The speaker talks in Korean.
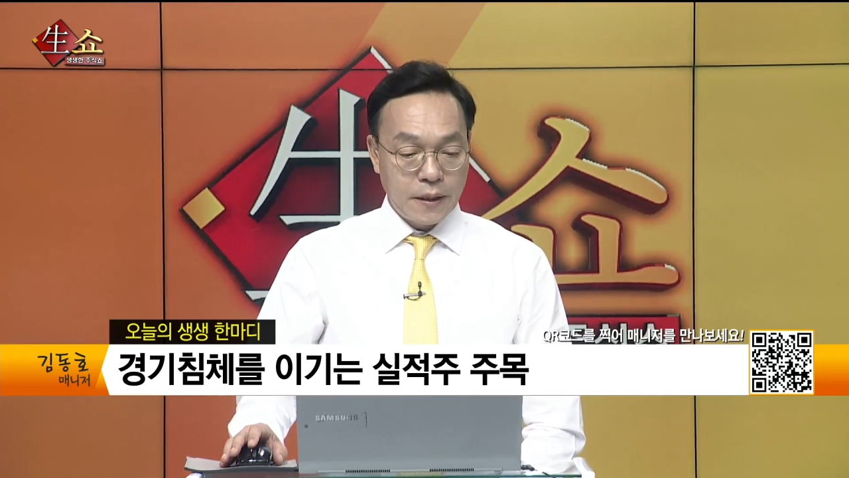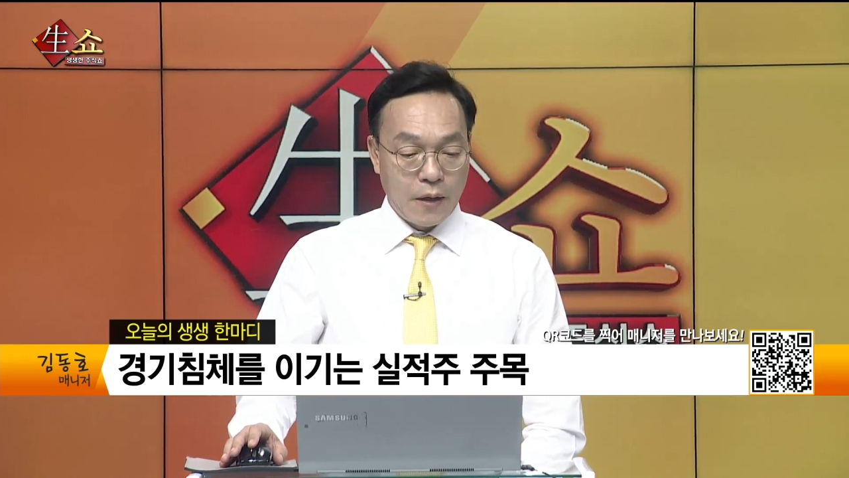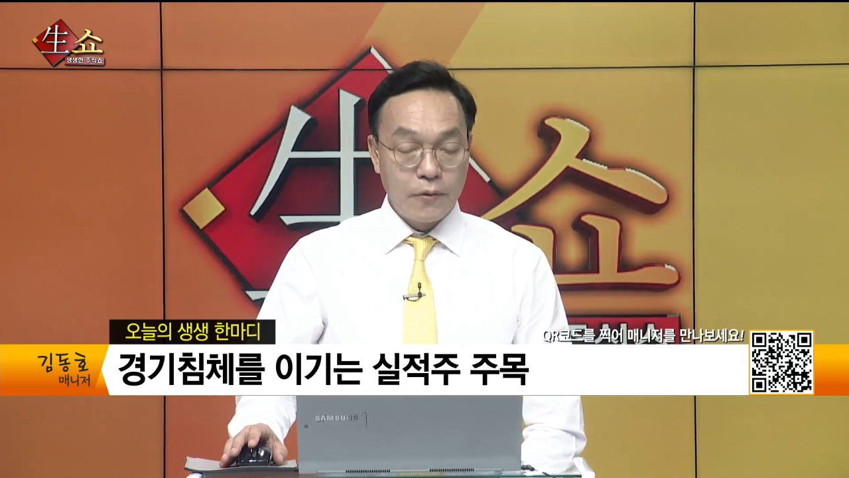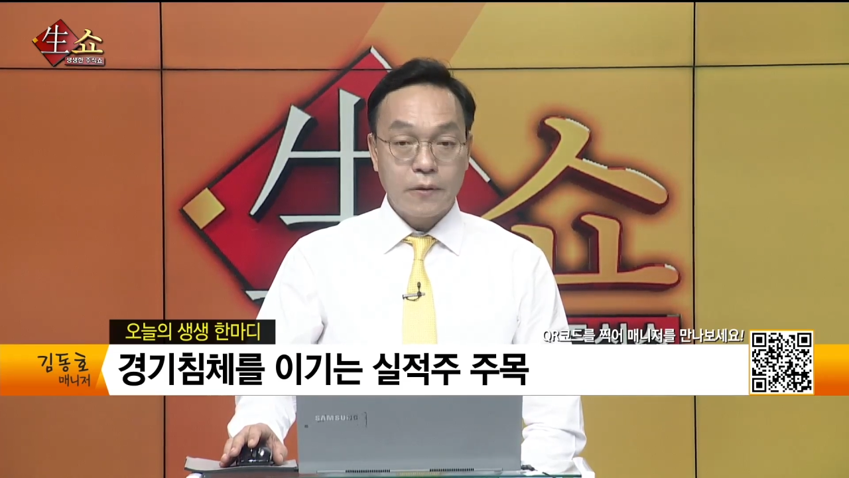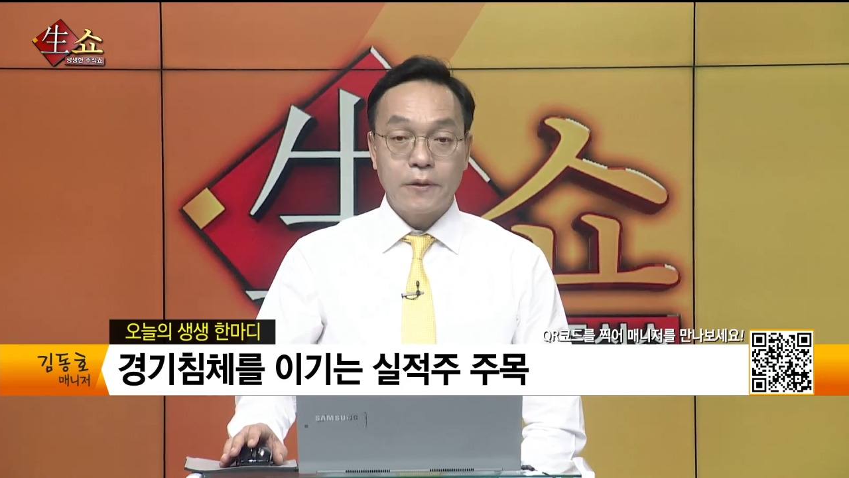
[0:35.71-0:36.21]

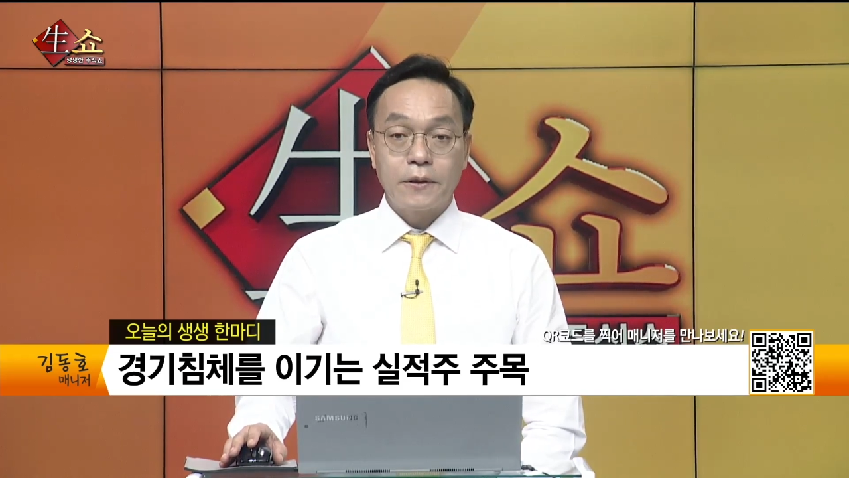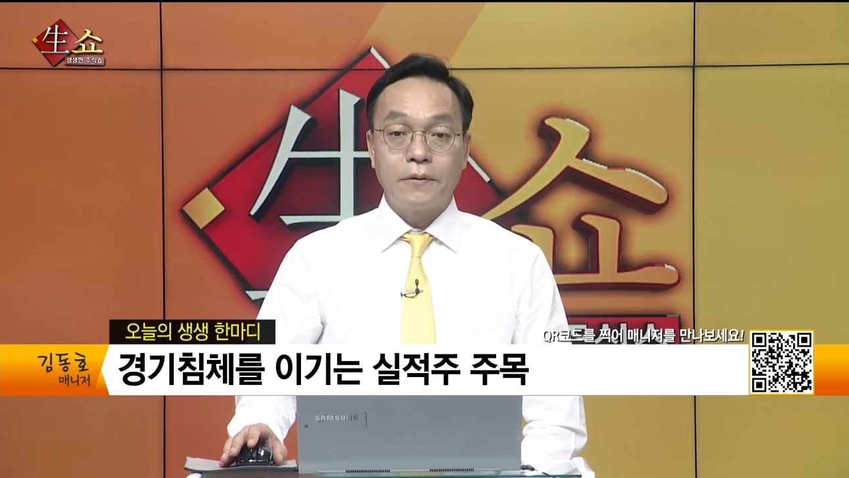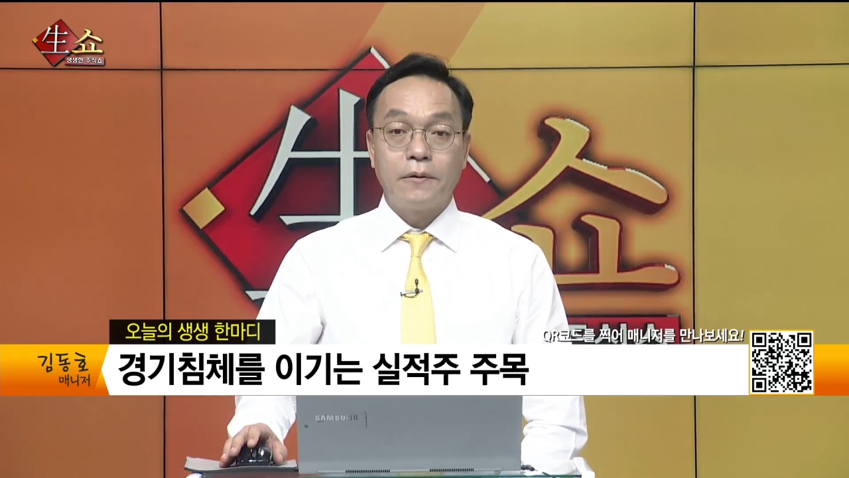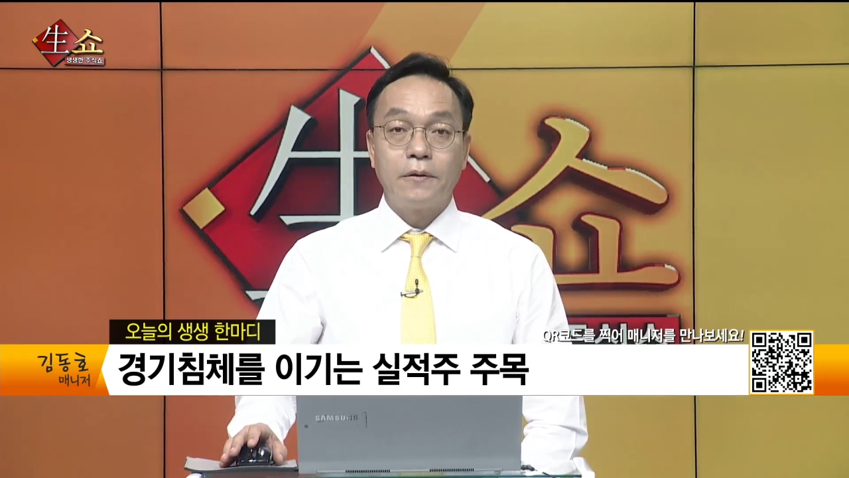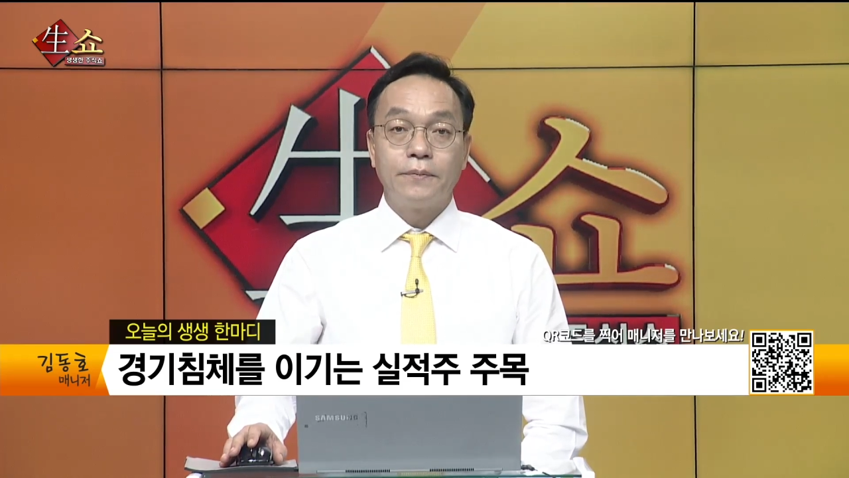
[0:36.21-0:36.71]
나올
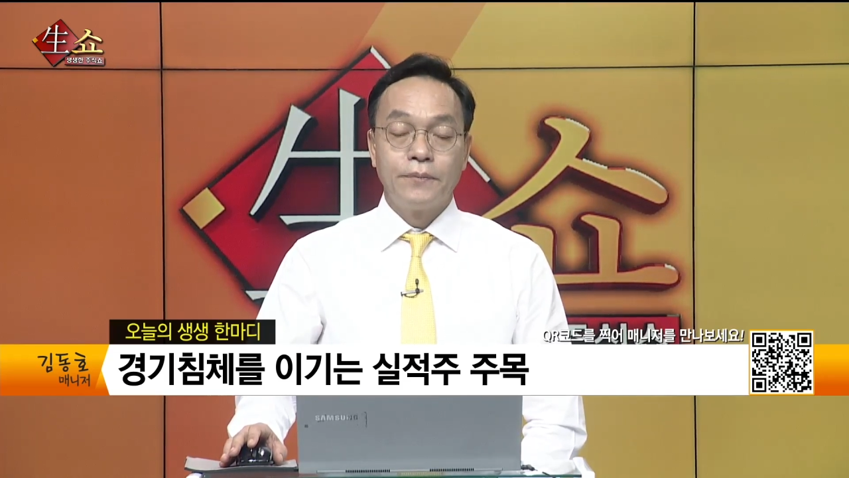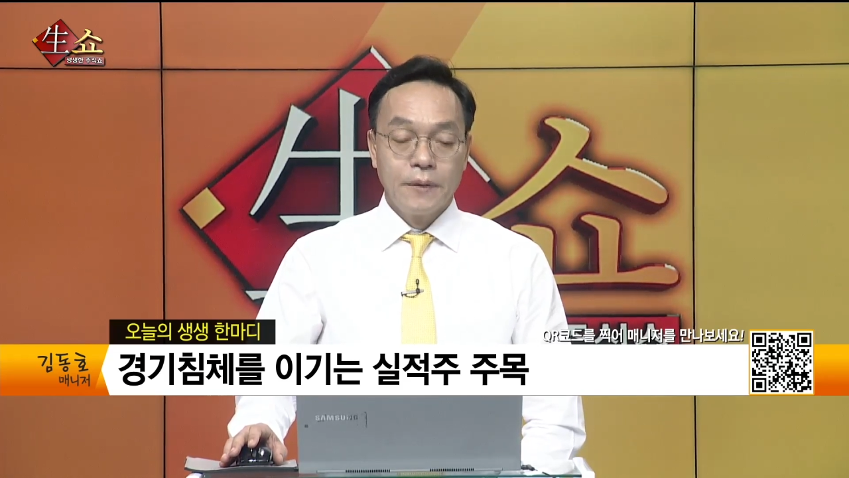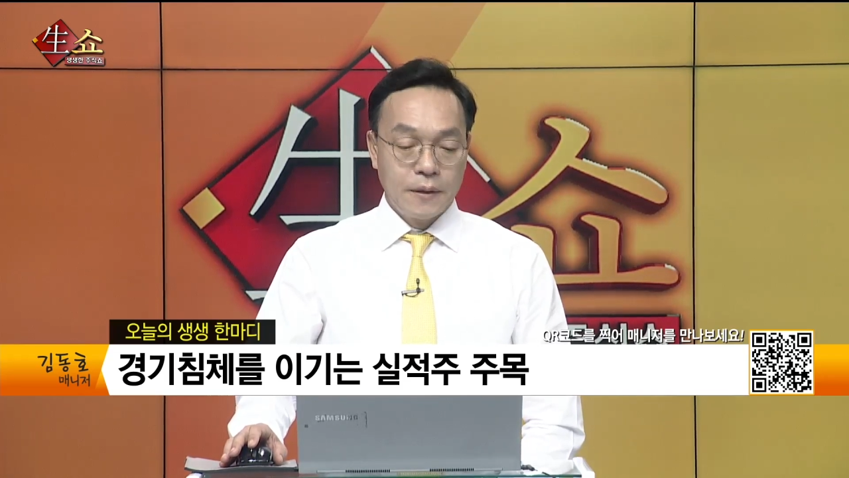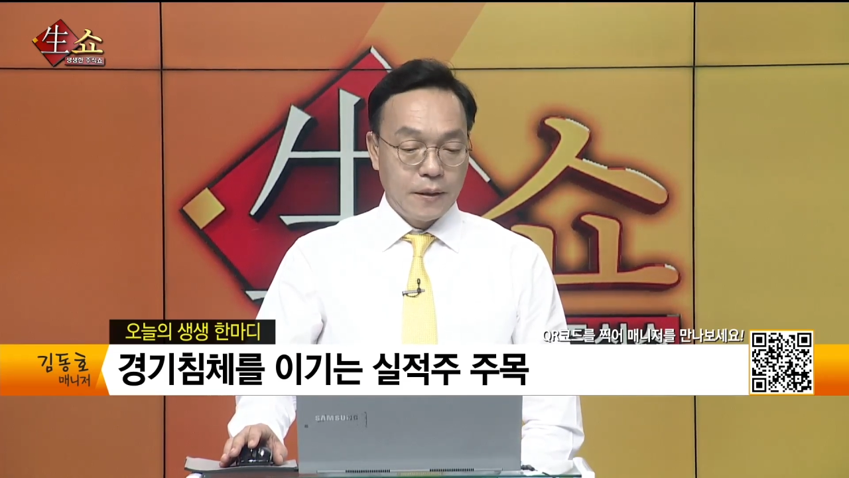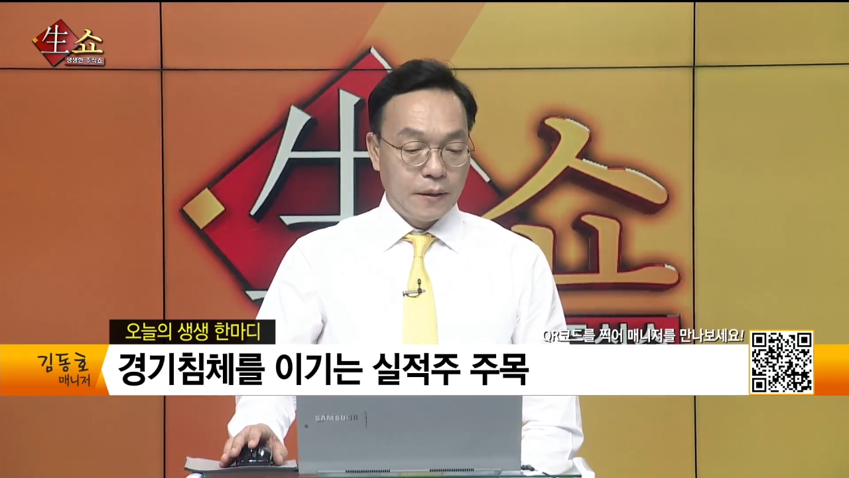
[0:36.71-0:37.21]
것이고
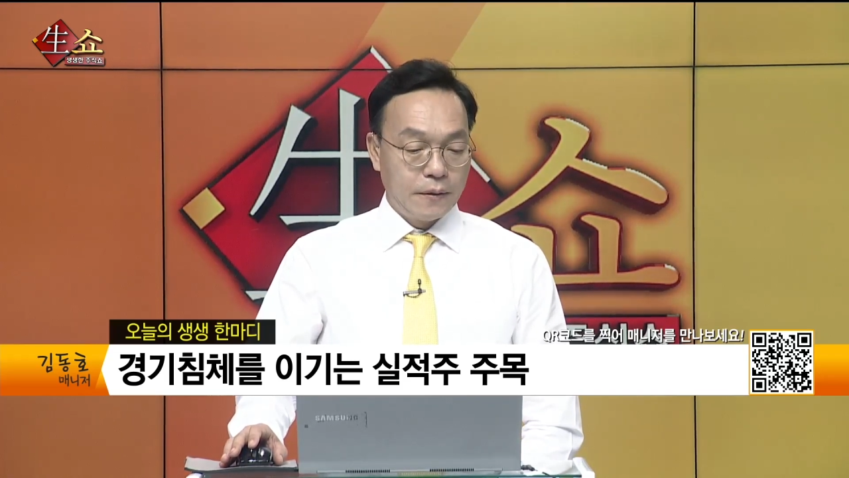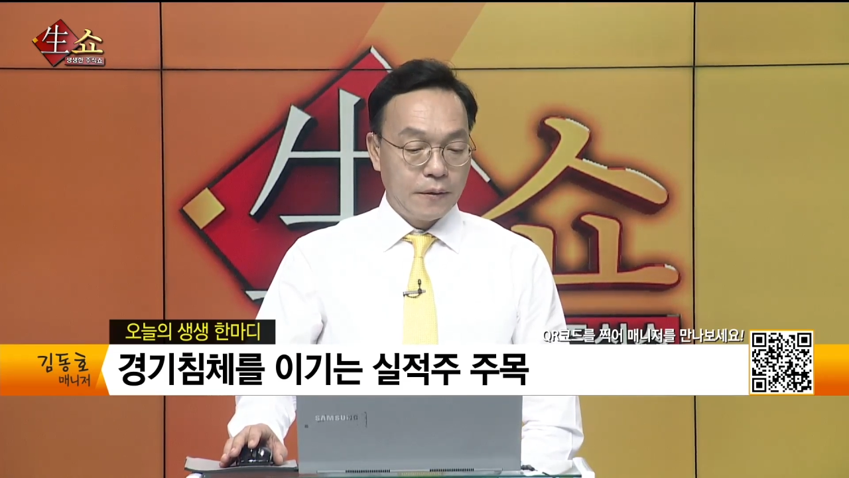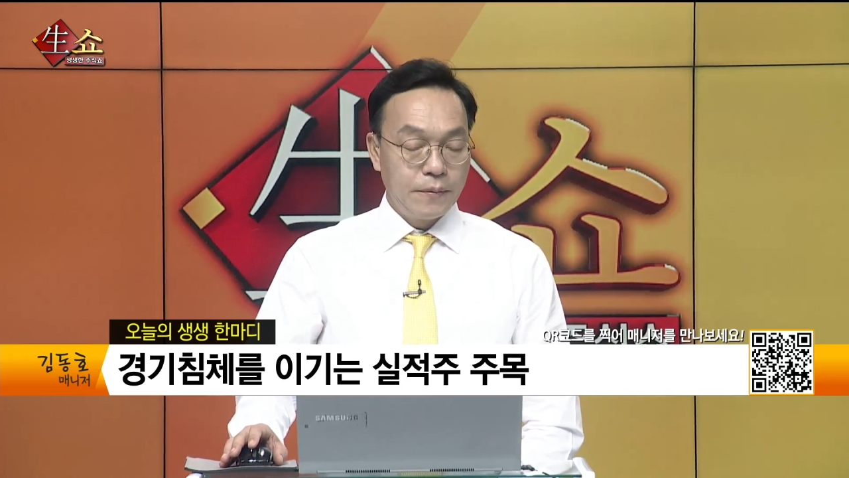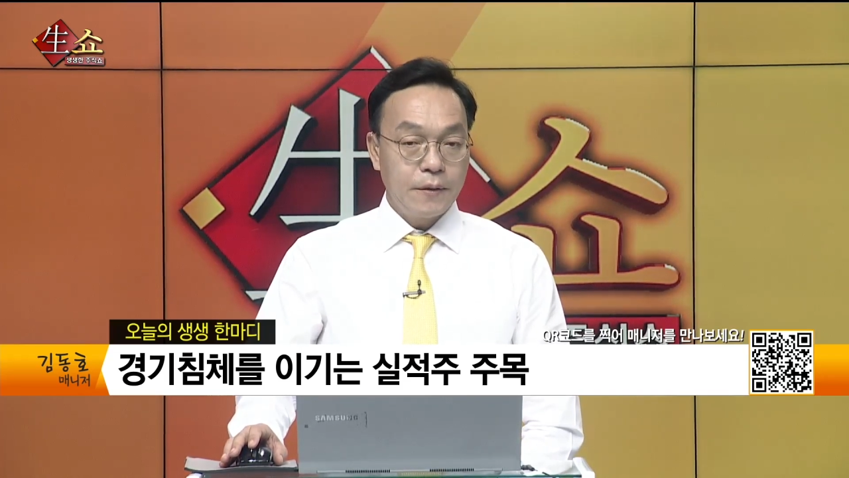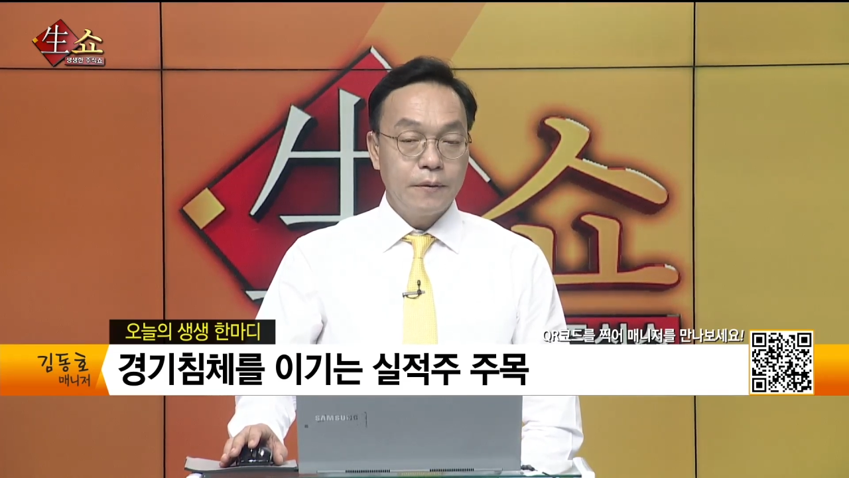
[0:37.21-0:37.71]
예,
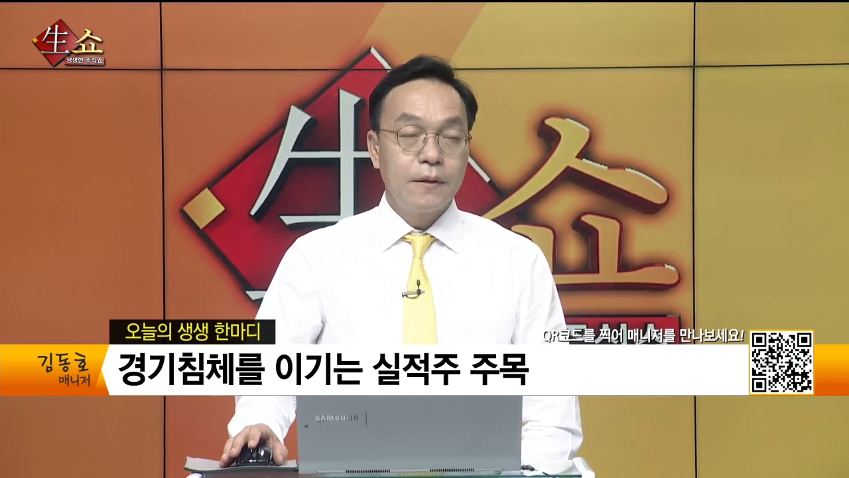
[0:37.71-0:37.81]
그러면